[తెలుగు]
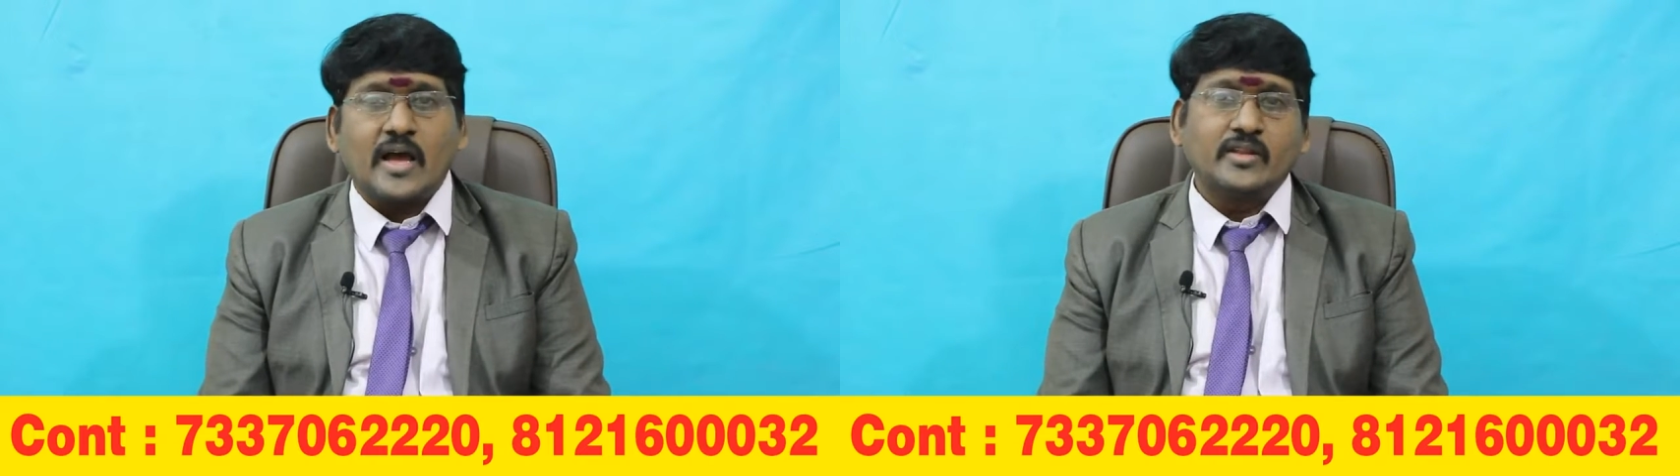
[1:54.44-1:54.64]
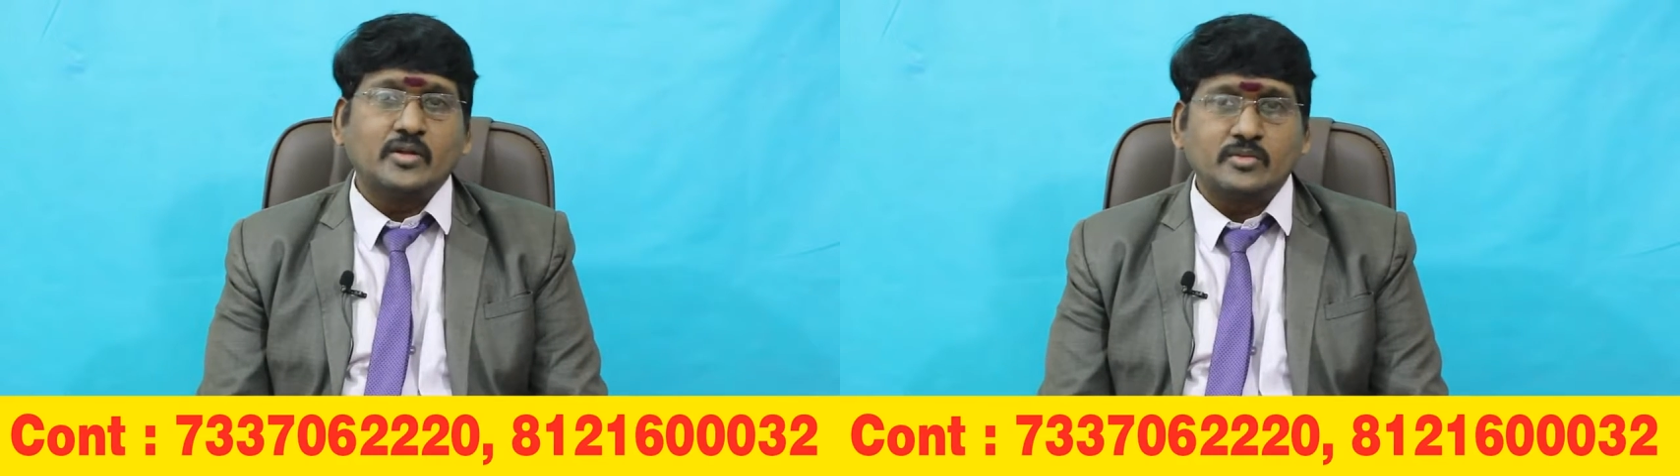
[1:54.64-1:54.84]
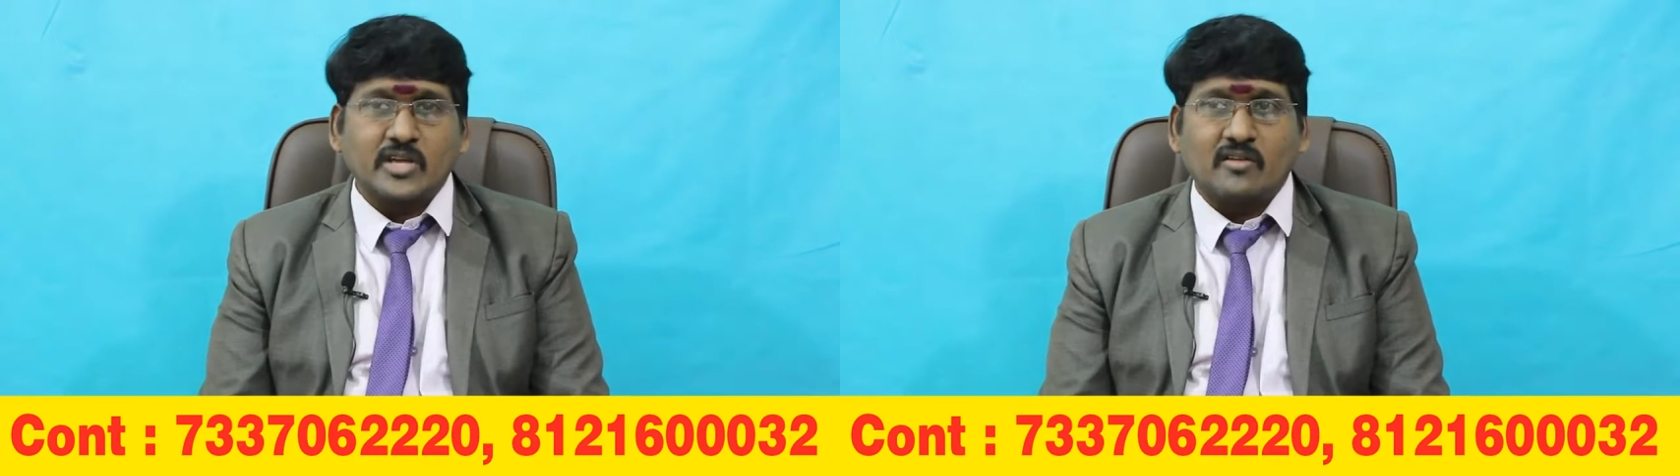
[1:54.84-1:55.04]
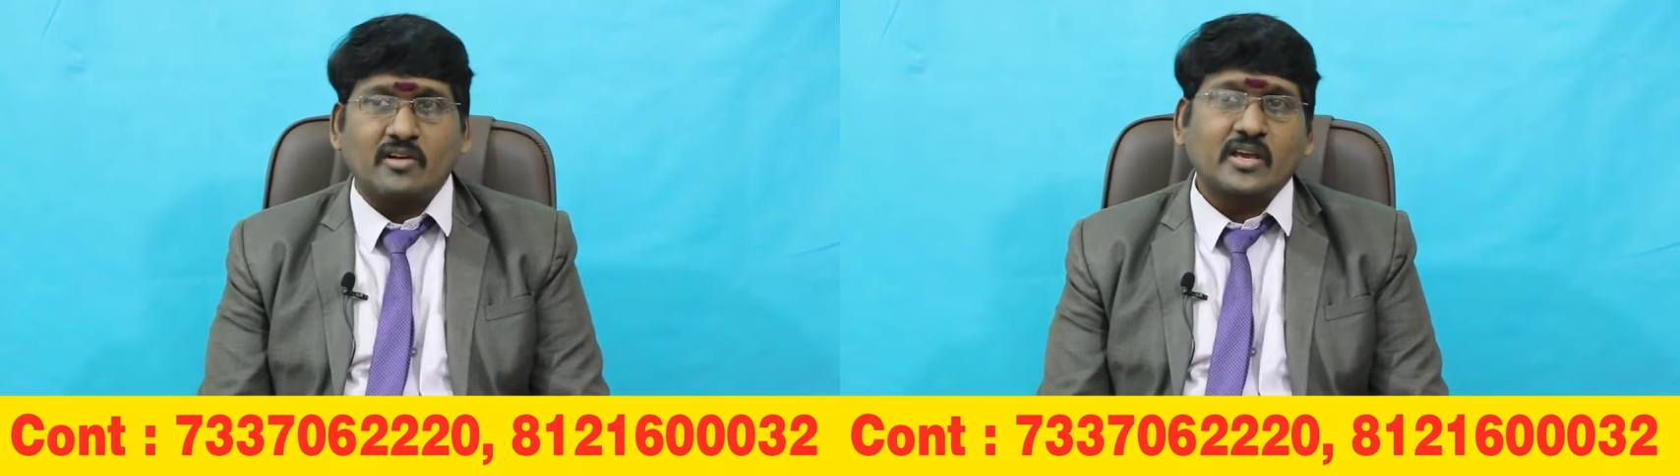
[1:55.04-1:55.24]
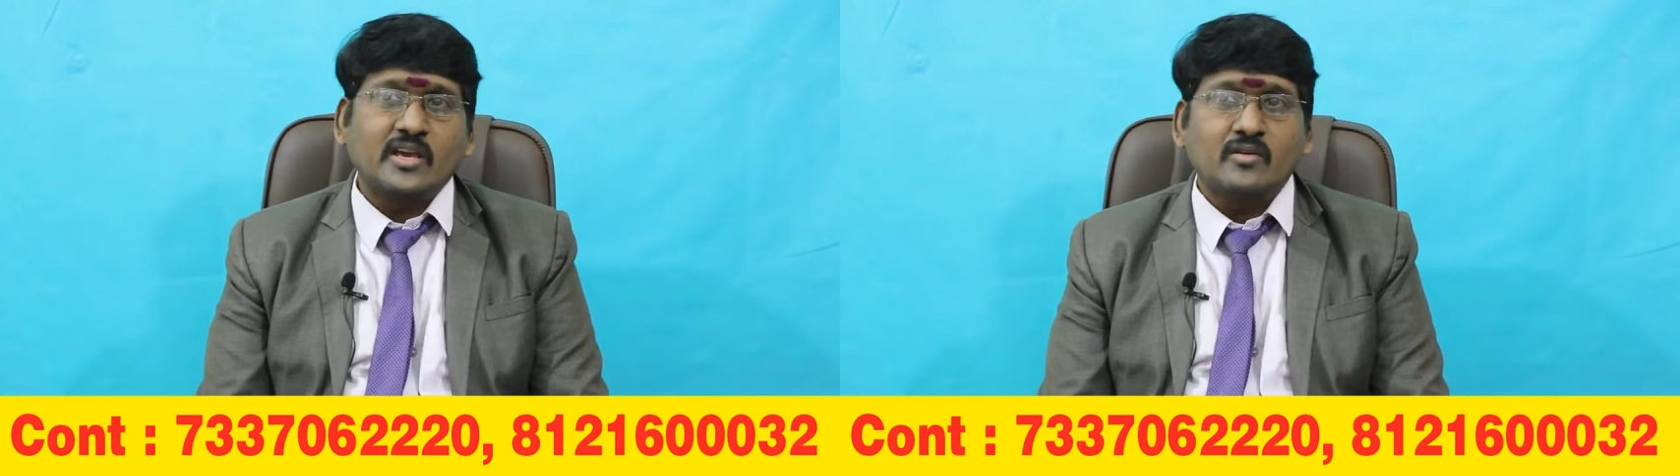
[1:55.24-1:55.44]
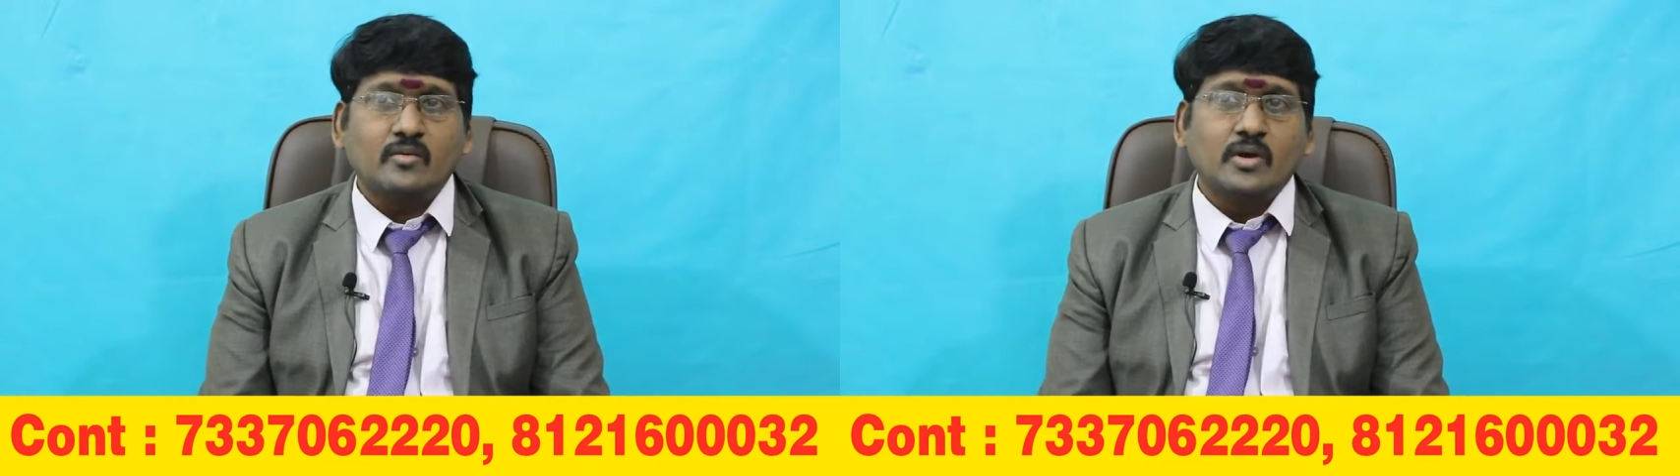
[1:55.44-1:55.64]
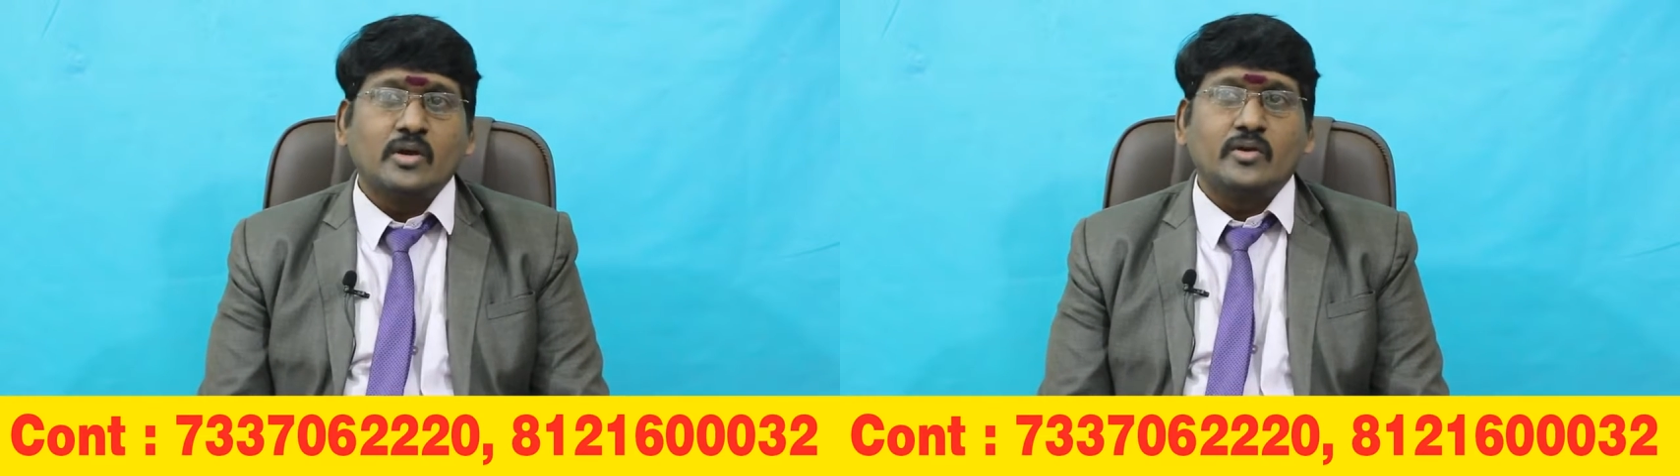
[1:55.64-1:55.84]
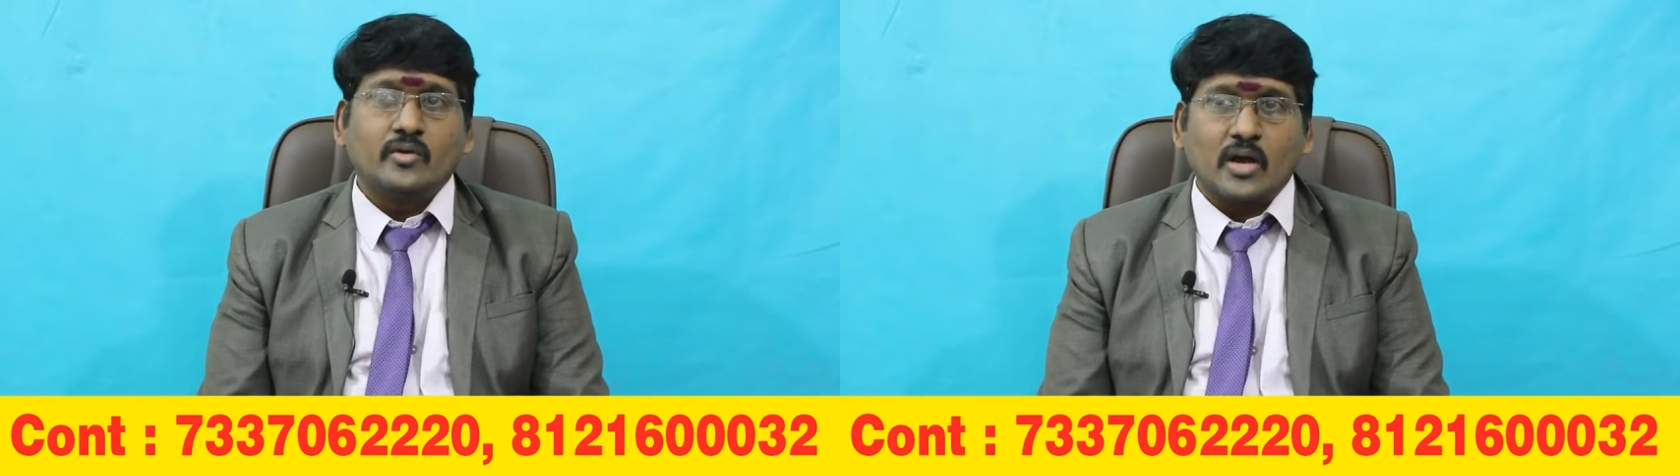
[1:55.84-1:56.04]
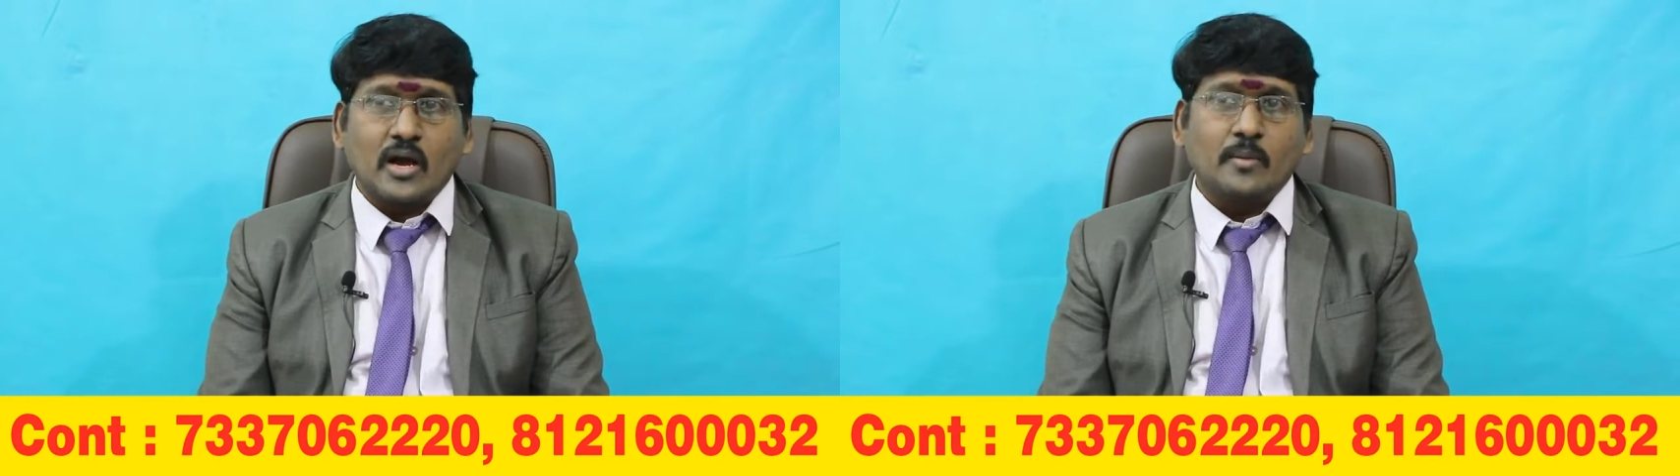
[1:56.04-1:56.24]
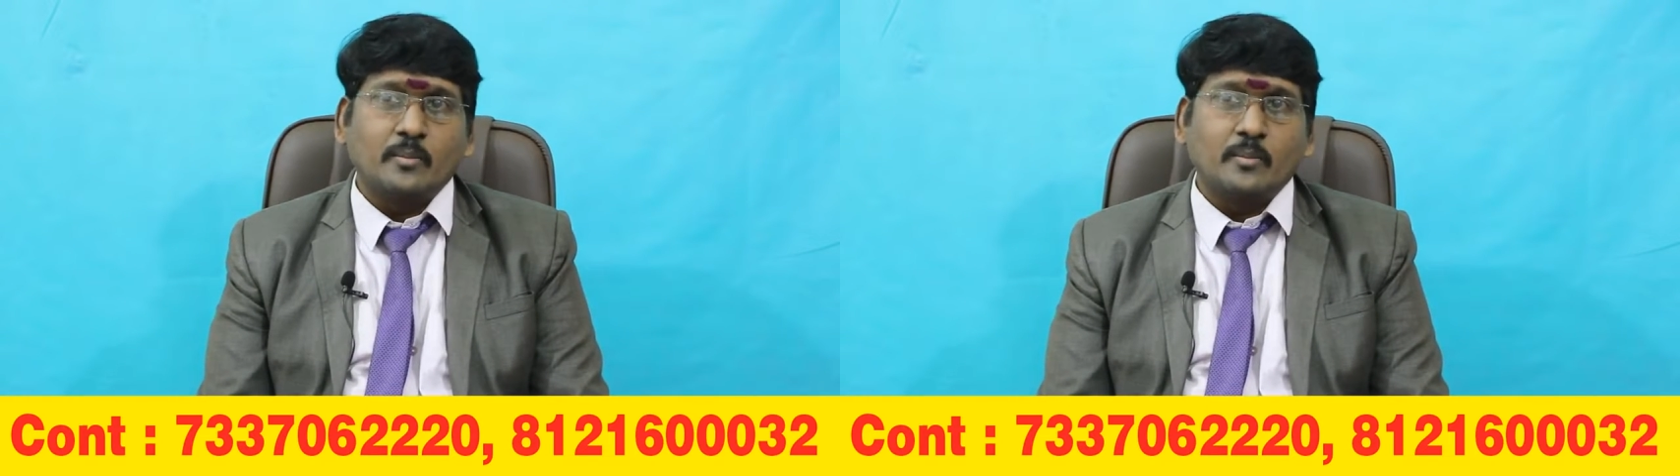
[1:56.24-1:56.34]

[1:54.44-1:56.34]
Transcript: ఐదు నిమిషాల వరకు ఈ యొక్క